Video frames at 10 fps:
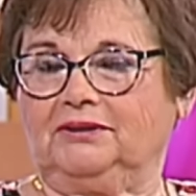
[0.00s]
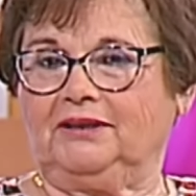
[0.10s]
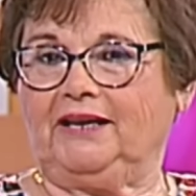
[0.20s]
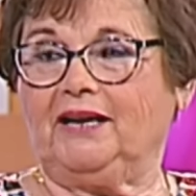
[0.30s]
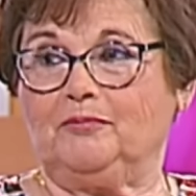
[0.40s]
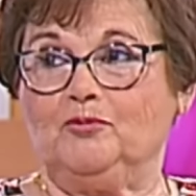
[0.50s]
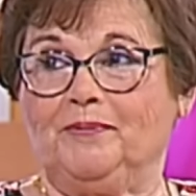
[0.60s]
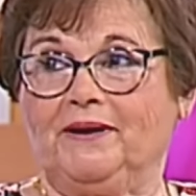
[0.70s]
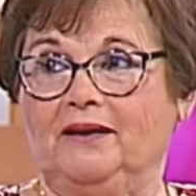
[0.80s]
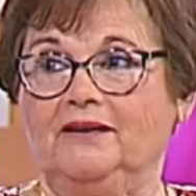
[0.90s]
era muy
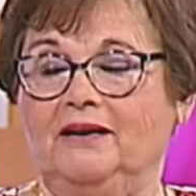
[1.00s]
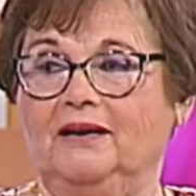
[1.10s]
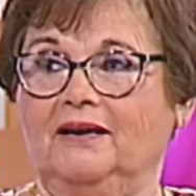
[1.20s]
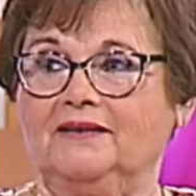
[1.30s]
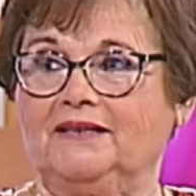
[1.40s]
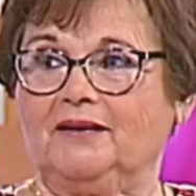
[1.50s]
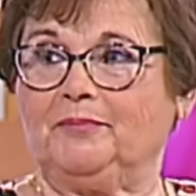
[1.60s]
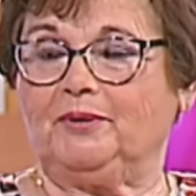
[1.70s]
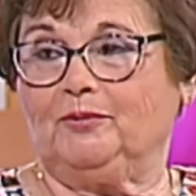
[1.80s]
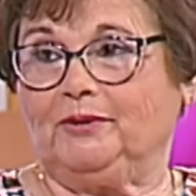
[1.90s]
pequeña la casa,
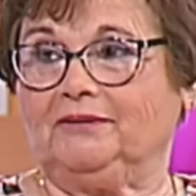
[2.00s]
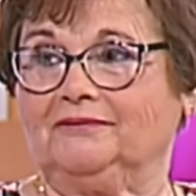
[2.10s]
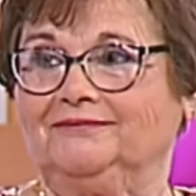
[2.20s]
pero bueno,